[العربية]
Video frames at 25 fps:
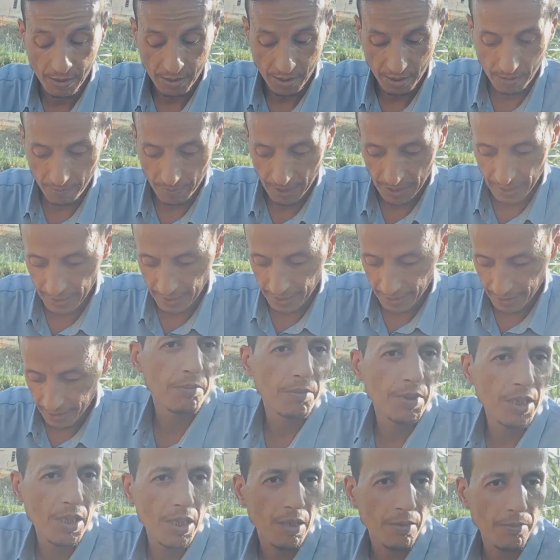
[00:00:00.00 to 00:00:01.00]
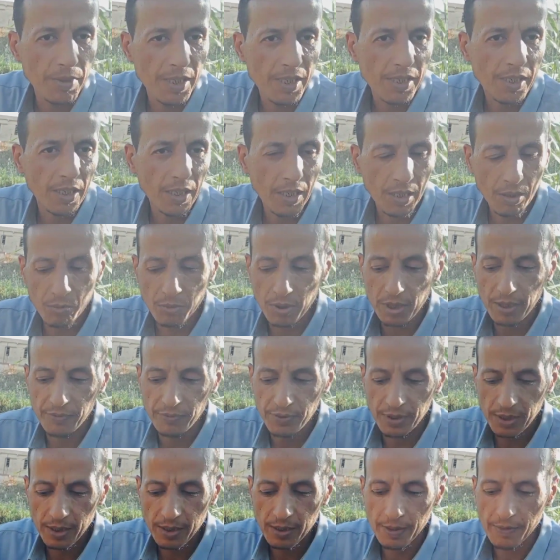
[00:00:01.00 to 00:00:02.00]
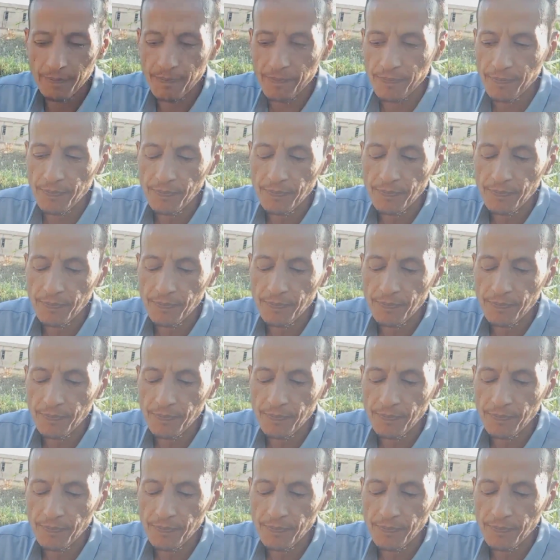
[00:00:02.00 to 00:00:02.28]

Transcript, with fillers: زي ما انا عايز الميزه الحلوه اللي فيه